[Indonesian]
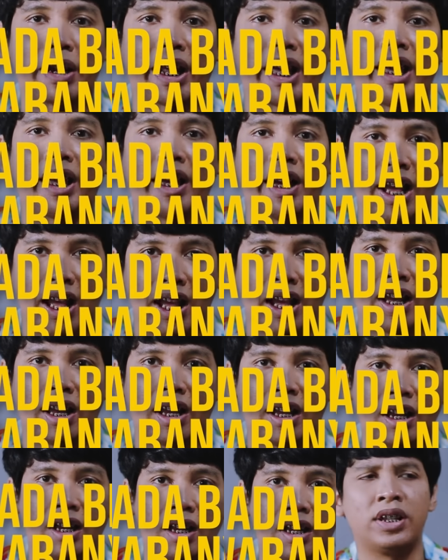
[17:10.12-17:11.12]

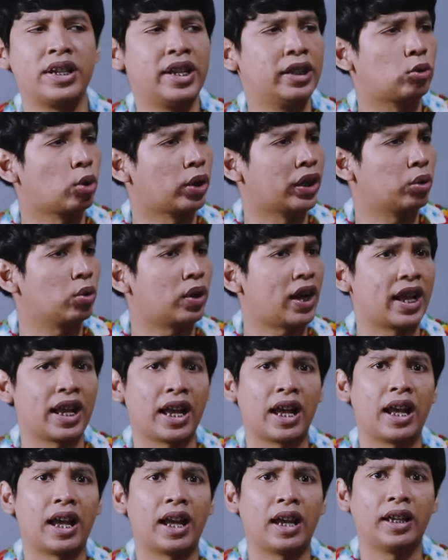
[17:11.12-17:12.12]
mereka. Jadi Turki itu
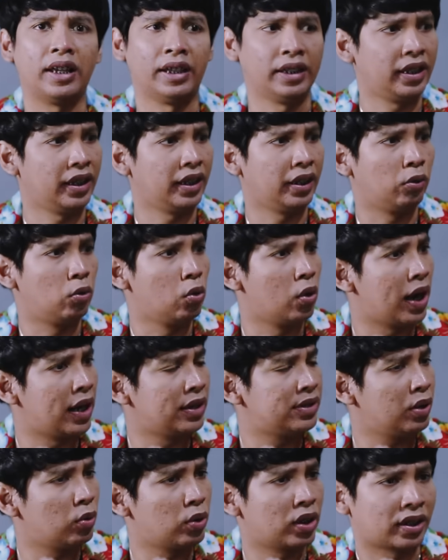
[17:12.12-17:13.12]
kayak, ini gue
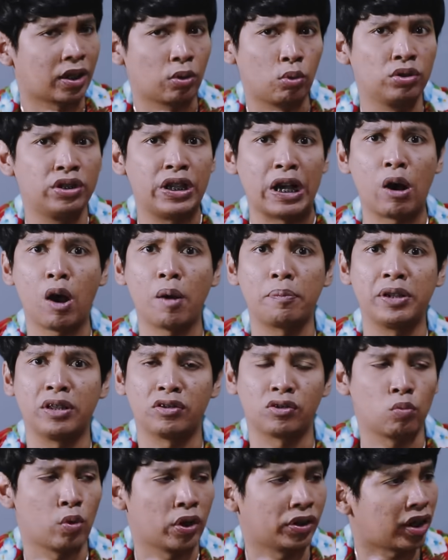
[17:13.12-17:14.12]
aja udah tanggung jawab
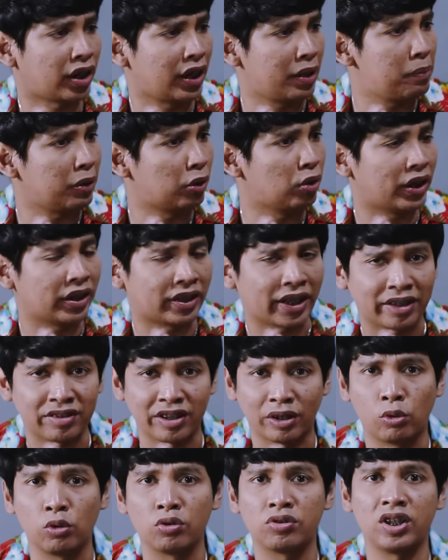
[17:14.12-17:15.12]
nih, semua yang terlibat udah kita
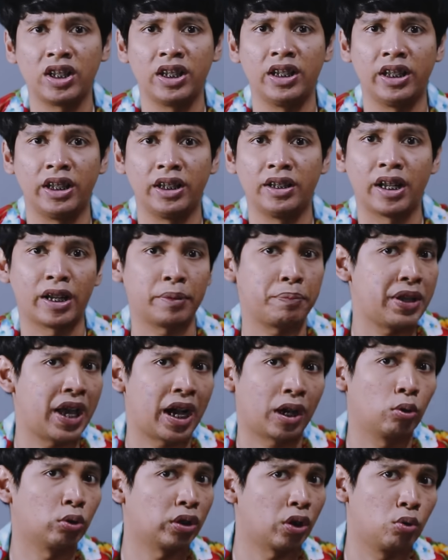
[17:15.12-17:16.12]
eksekusi nih. Dari
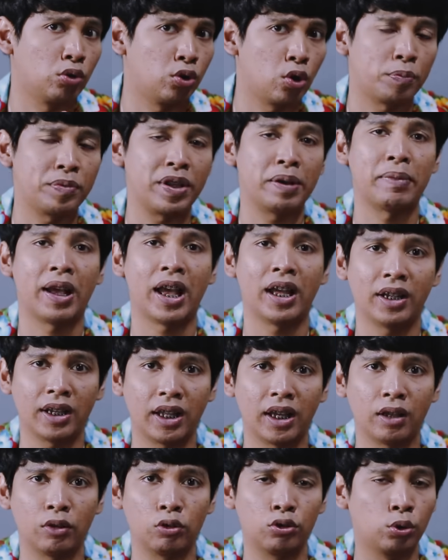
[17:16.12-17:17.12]
pihak lu tanggung jawabnya
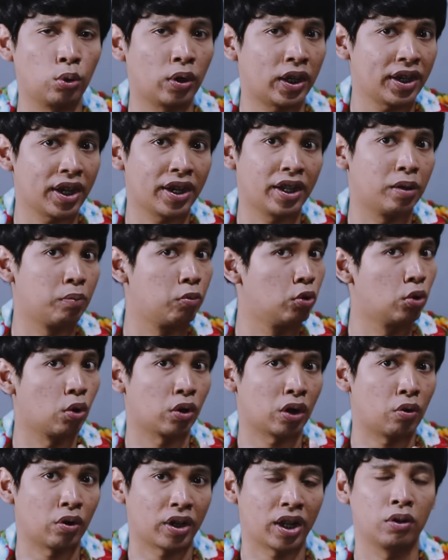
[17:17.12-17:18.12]
mana? Lu juga kan ada
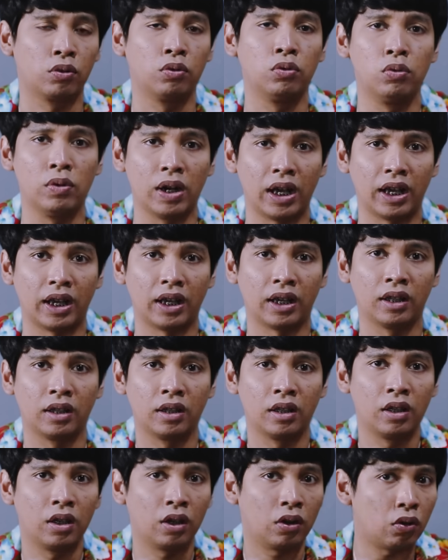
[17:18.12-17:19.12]
ngebunuh orang-orang gua
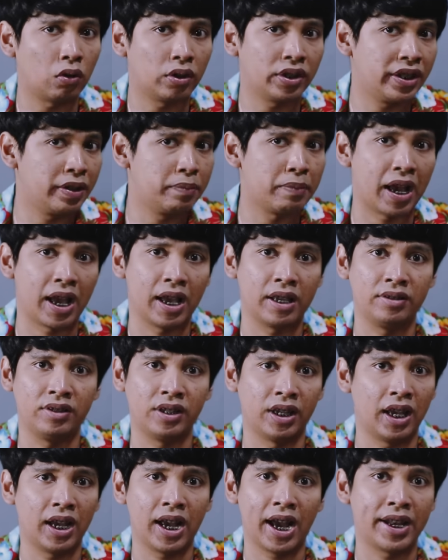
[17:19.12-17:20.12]
kok diem
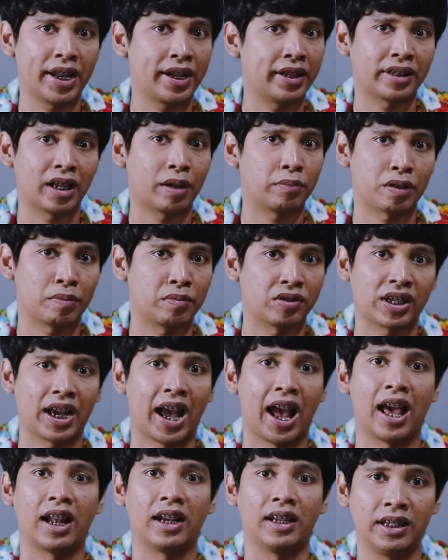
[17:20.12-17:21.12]
aja nggak ada yang ditangkap sama
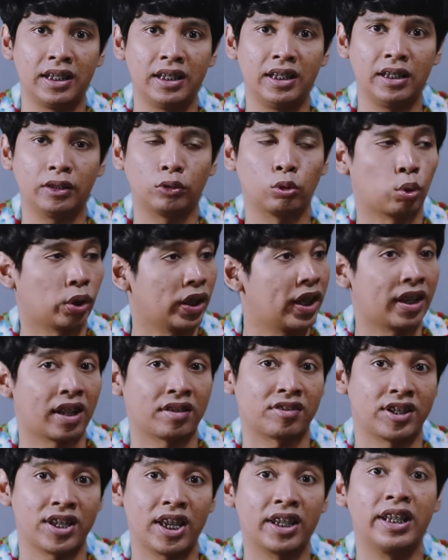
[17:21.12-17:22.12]
sekali Turki
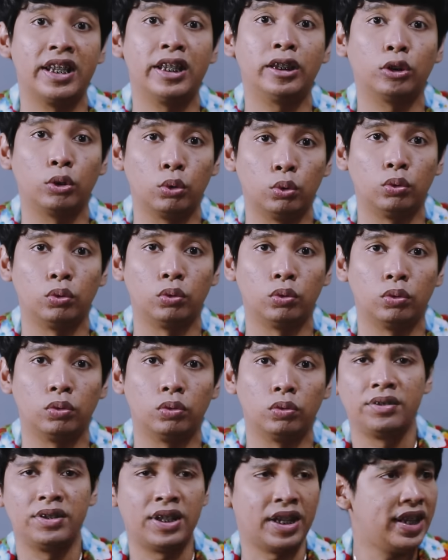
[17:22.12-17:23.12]
ngerasanya gitu
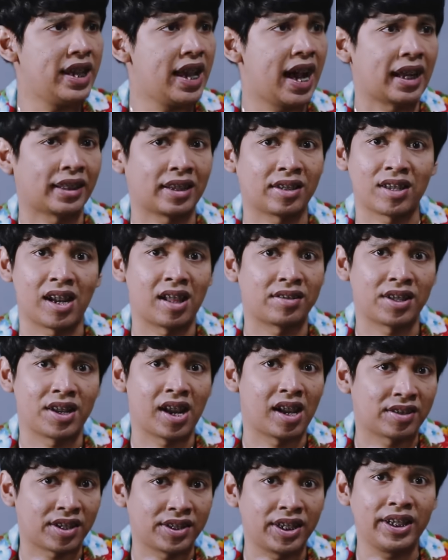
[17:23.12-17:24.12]
jadi ya atas
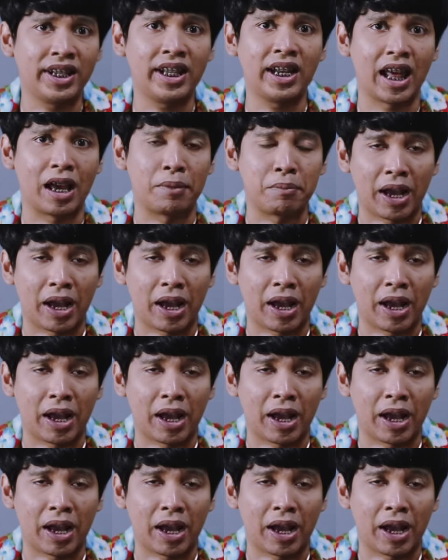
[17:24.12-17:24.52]
alasan-alasan inilah